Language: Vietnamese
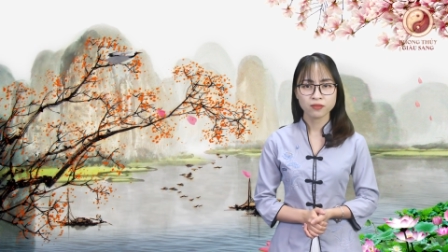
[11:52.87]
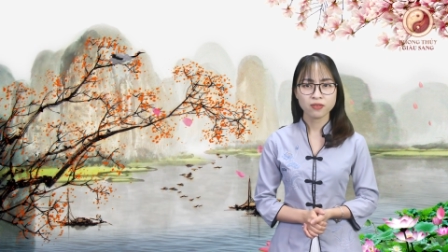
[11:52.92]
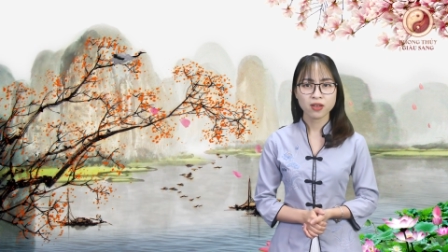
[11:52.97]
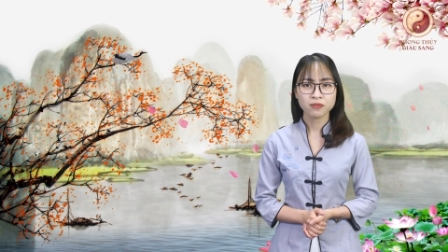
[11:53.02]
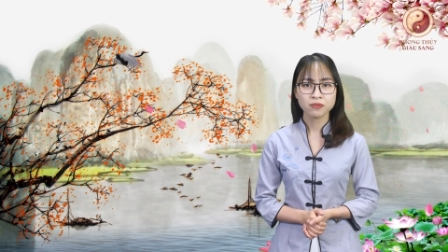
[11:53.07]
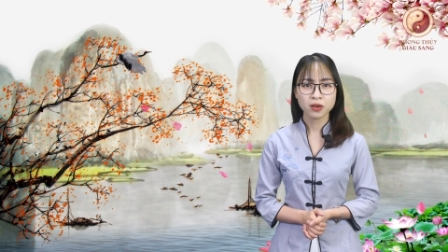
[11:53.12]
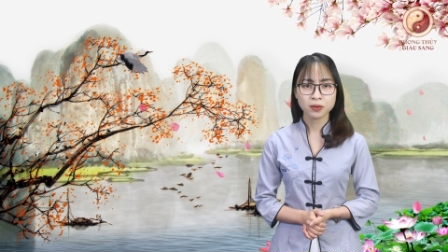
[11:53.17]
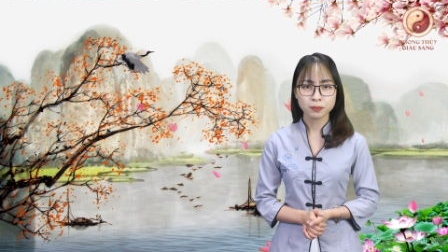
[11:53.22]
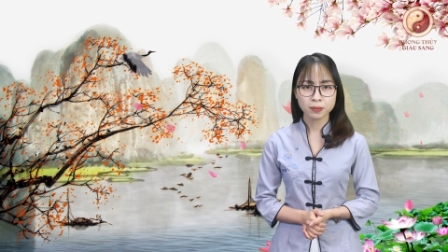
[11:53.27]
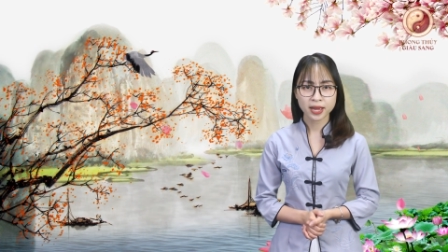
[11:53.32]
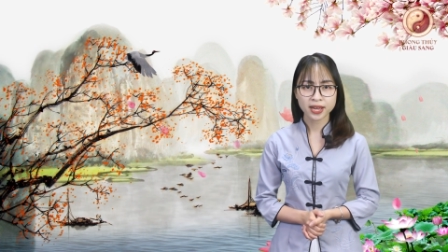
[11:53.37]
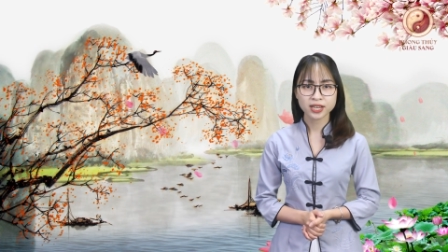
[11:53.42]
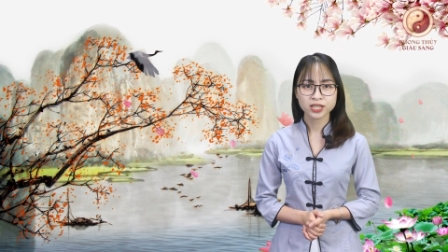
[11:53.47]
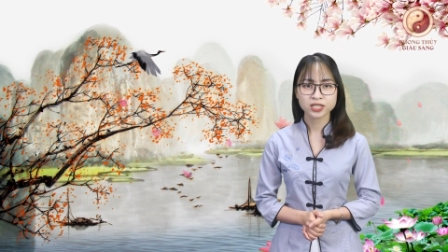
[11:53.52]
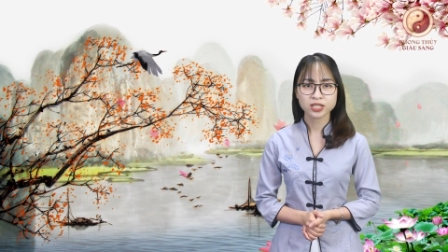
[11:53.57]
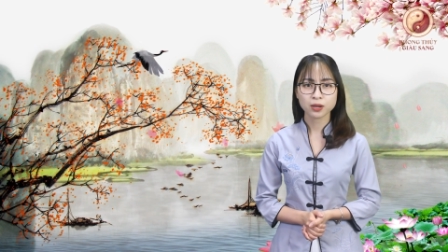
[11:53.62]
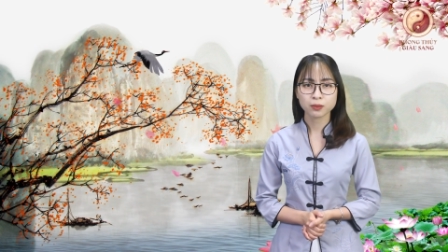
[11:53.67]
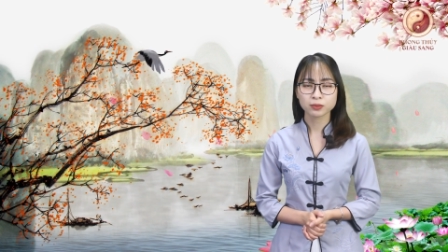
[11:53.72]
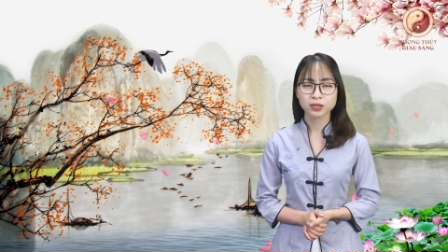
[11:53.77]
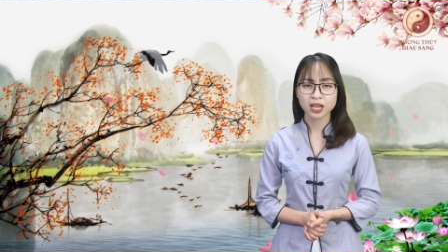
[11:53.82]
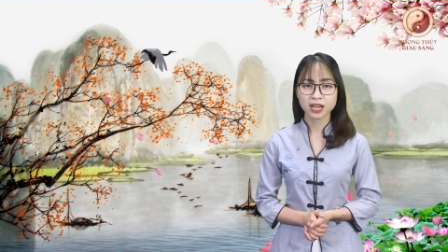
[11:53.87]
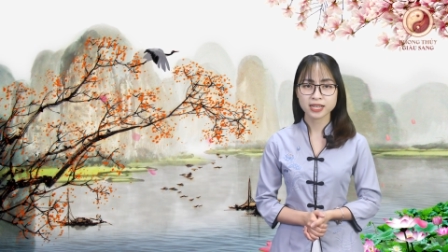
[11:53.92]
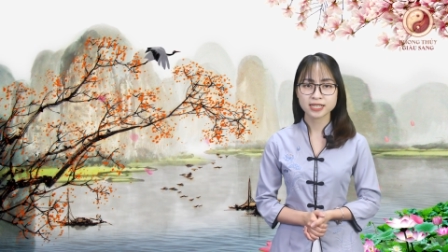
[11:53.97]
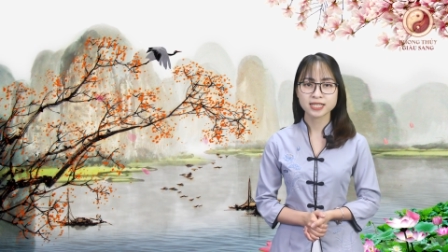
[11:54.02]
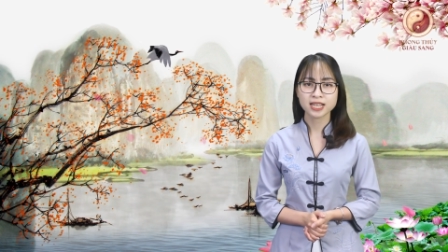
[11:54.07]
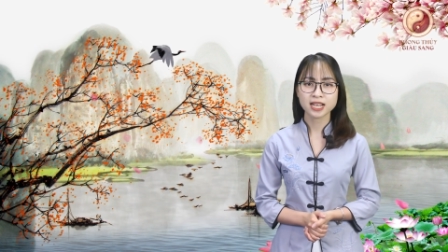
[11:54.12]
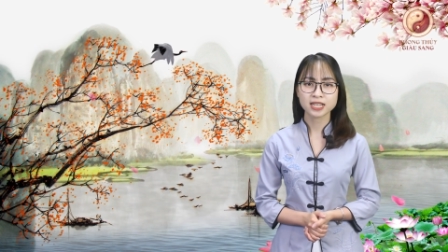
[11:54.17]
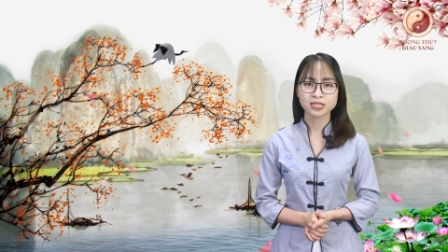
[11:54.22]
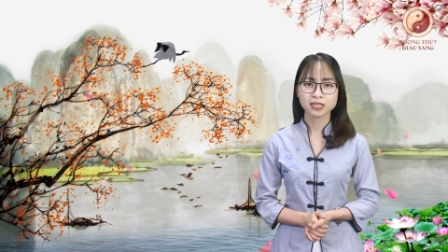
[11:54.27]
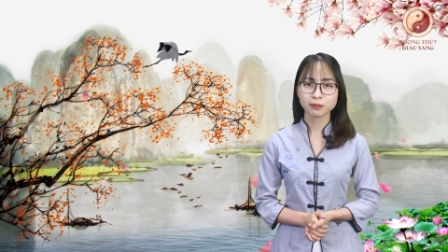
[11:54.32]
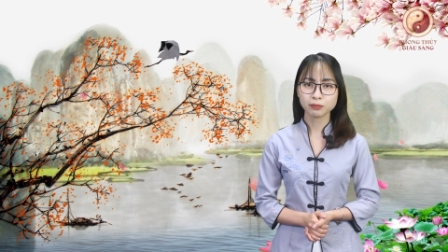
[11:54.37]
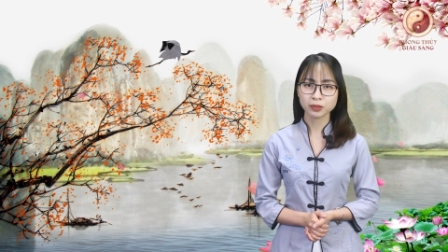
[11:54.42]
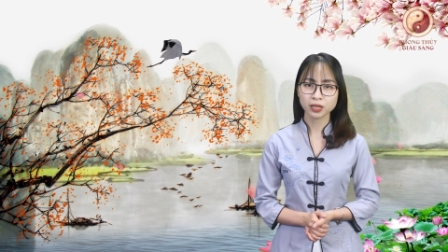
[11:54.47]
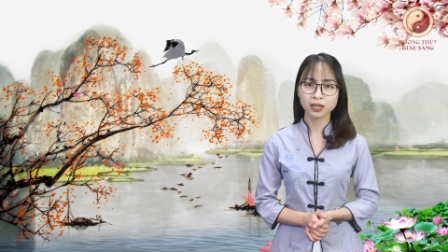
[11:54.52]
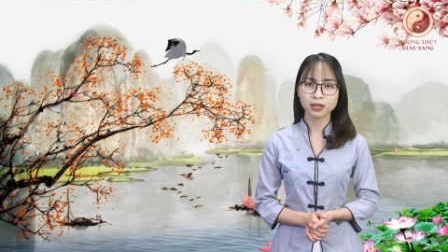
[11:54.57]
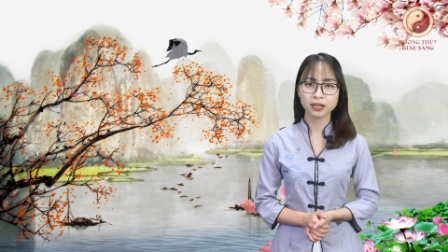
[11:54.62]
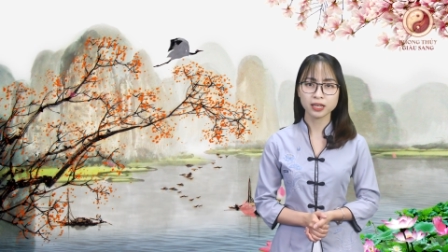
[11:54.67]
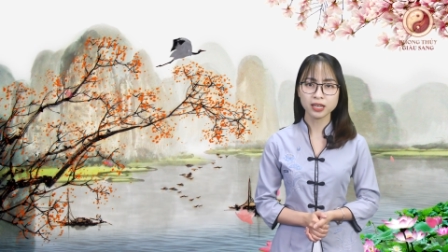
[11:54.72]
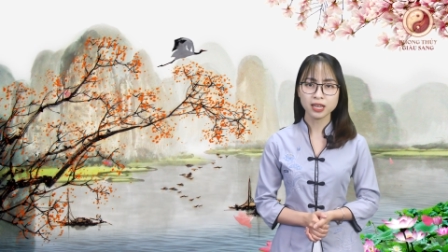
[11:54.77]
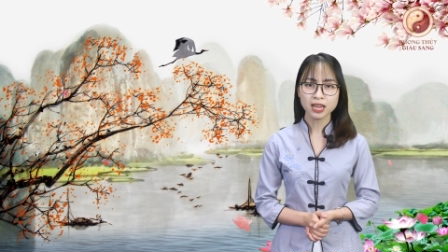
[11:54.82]
về vận mệnh trong thời gian sắp
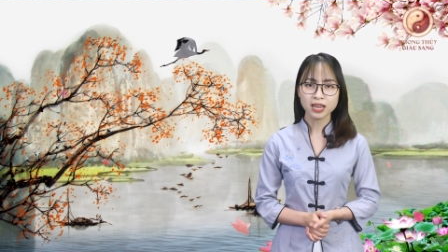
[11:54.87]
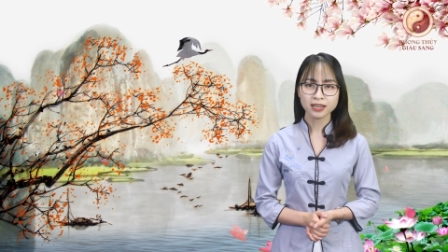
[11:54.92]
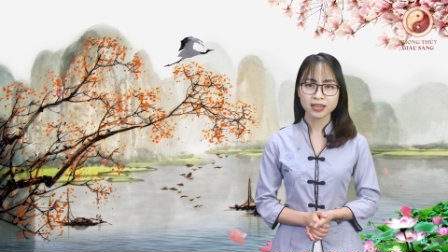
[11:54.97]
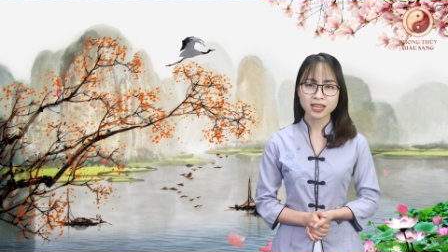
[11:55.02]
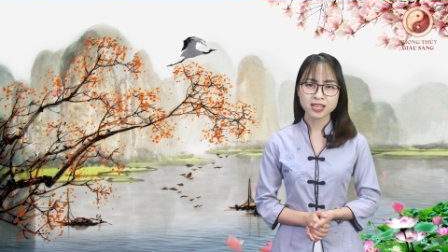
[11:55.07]
tới